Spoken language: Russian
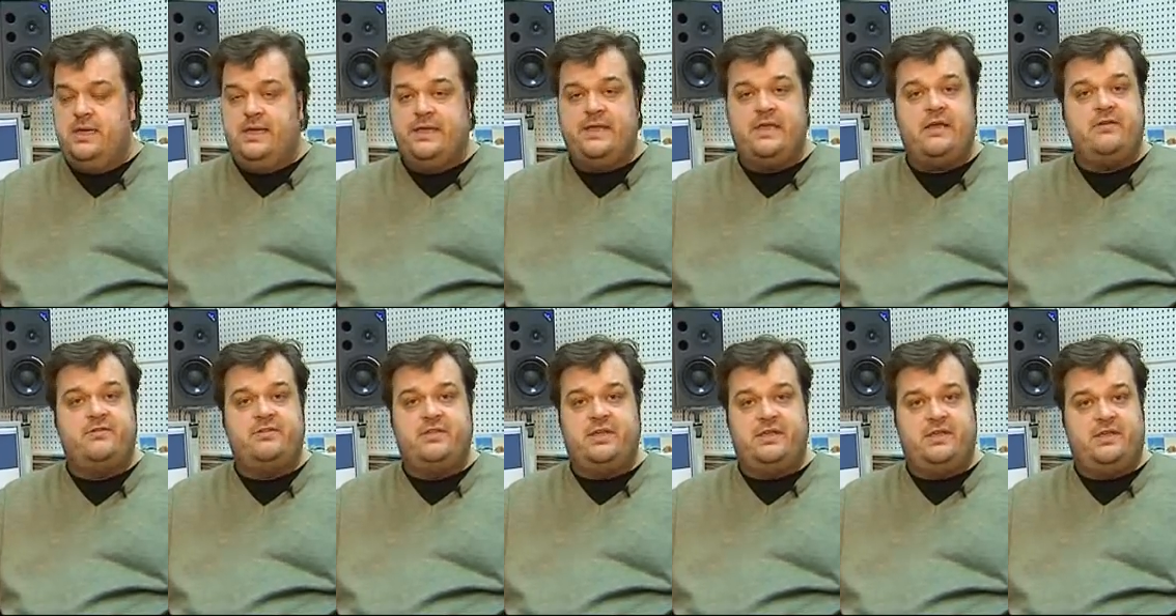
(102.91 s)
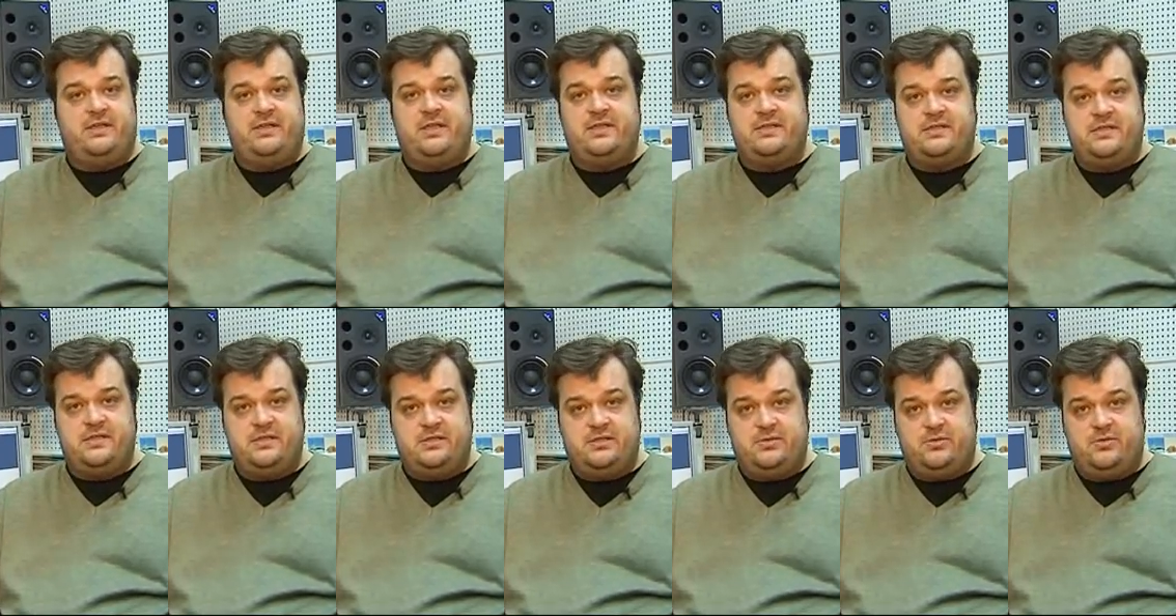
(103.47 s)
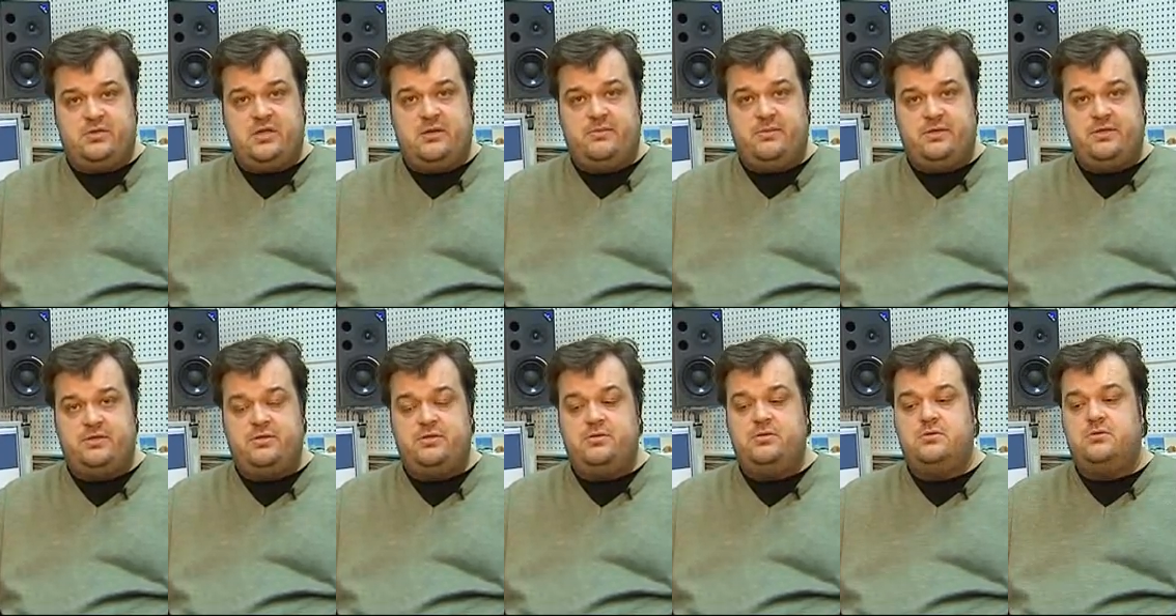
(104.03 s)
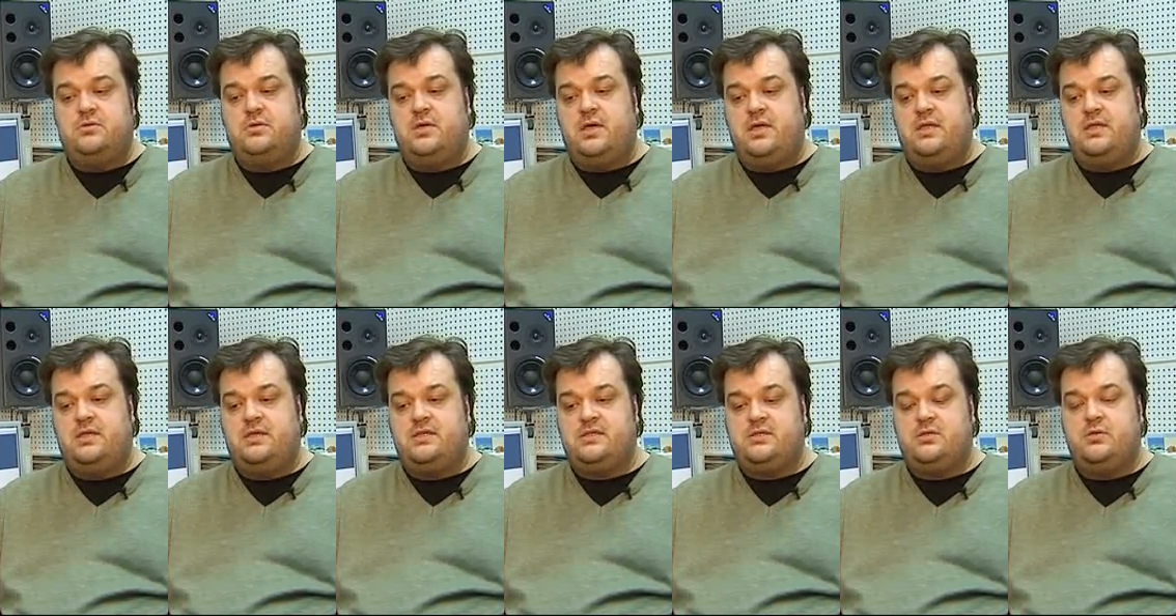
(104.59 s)
Явно я недооценил эту команду.
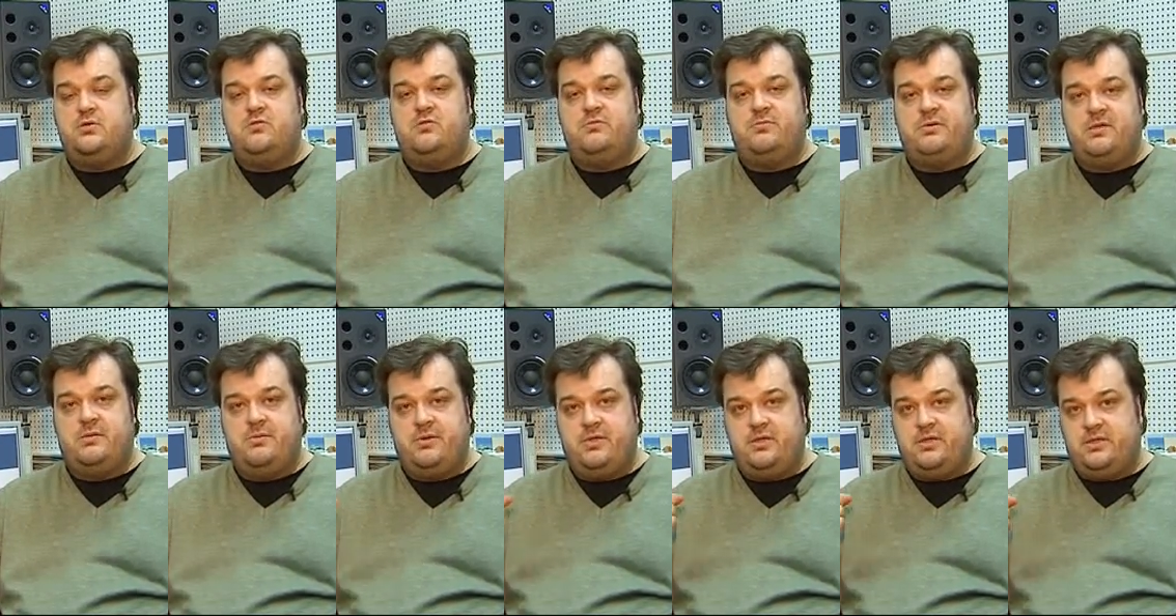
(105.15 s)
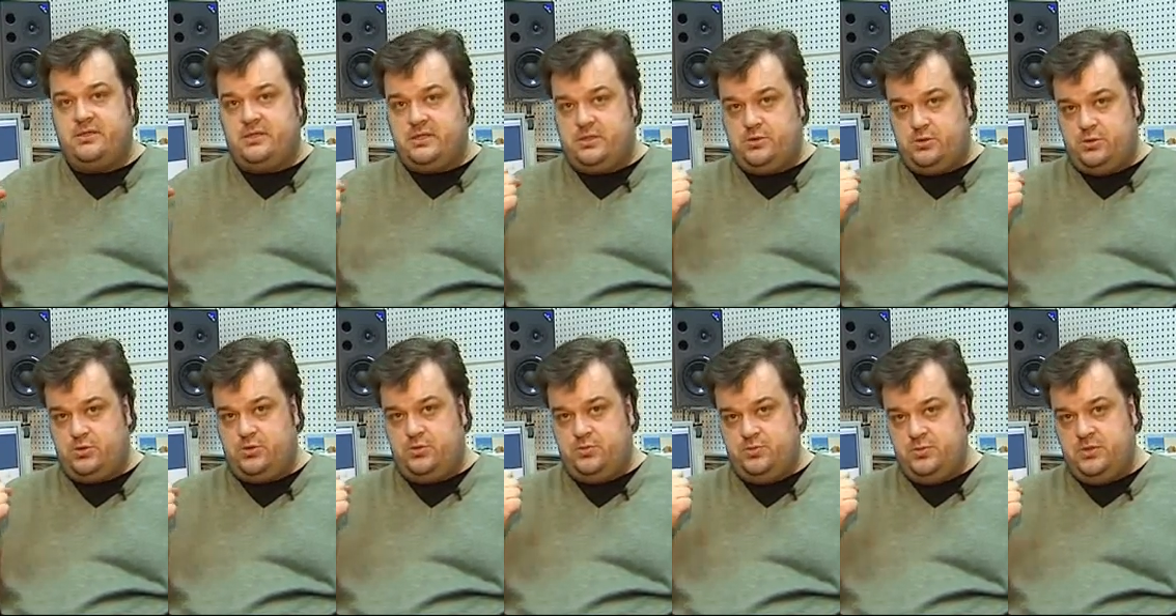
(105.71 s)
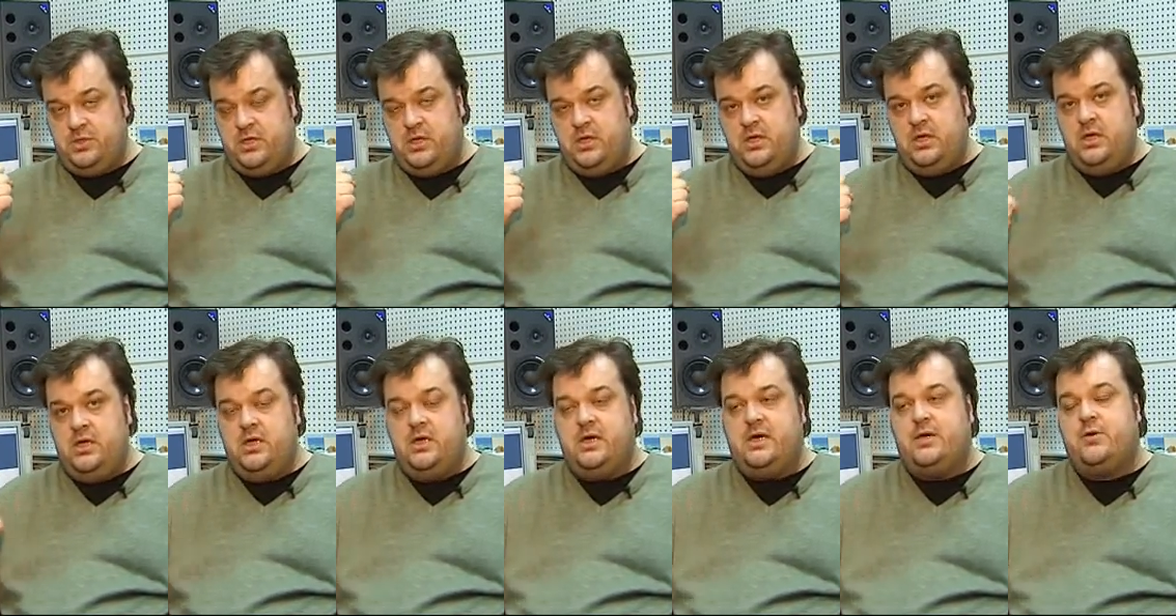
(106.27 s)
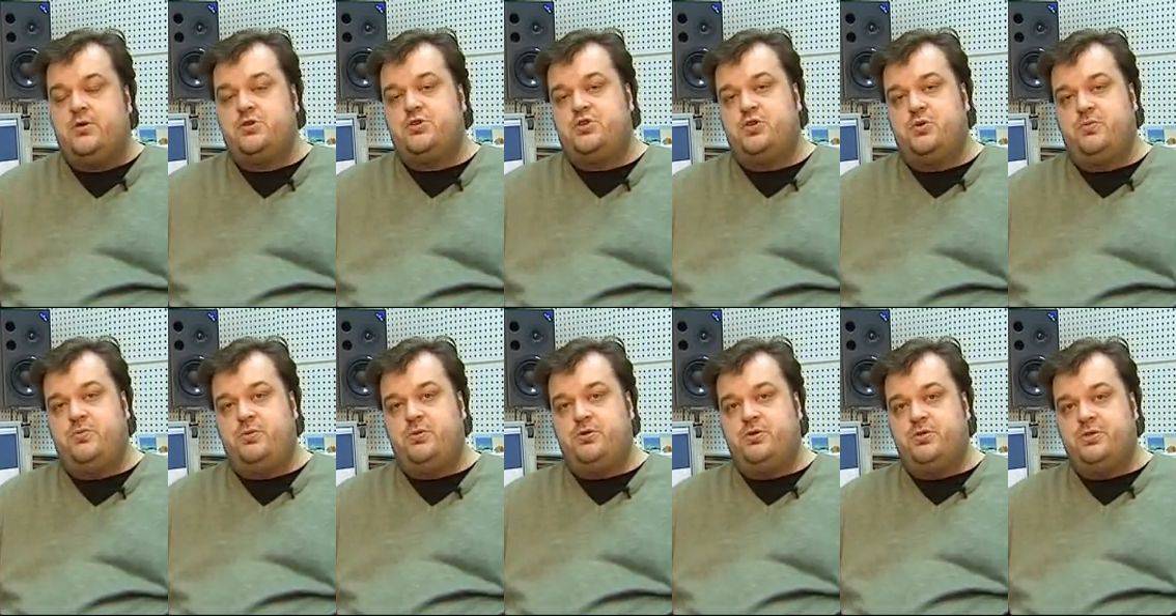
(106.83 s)
Она снова приобрела такую
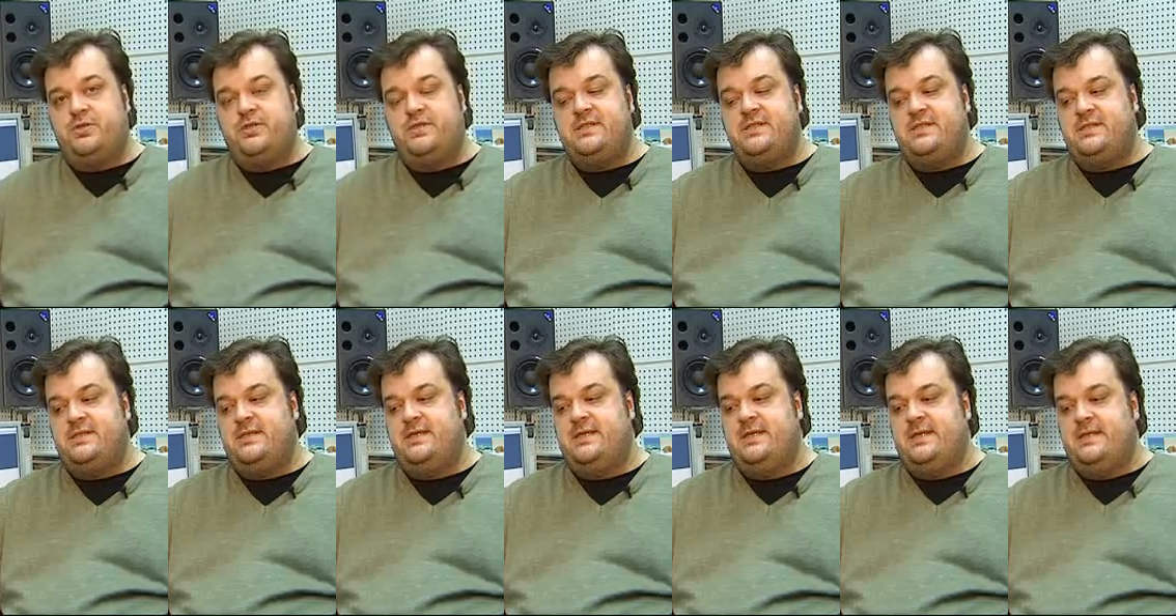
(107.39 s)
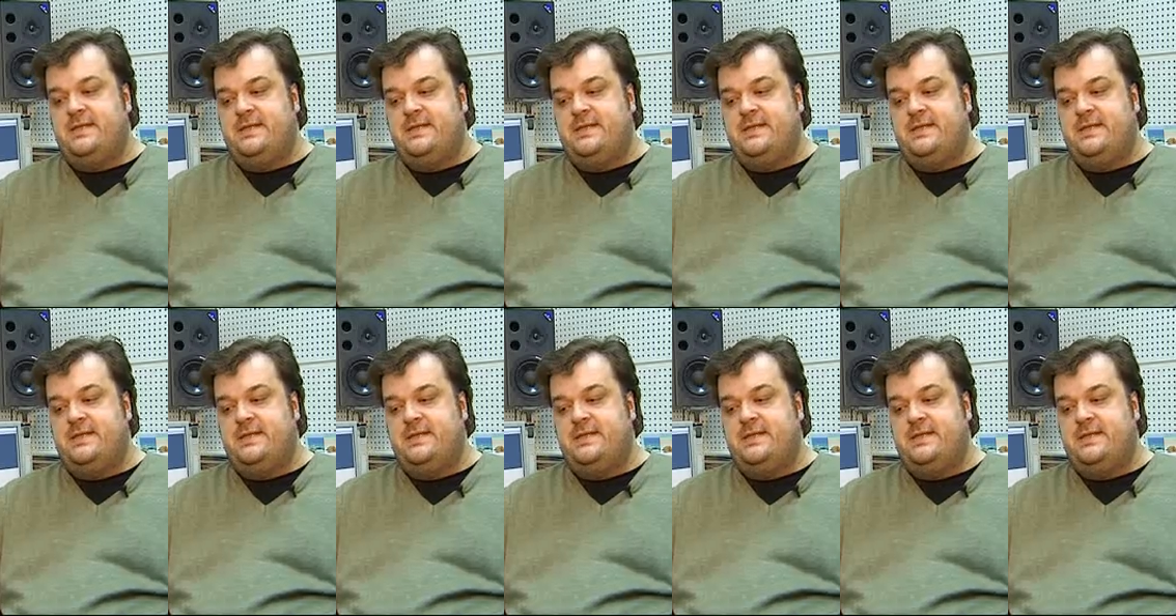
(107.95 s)
хорошую плотность.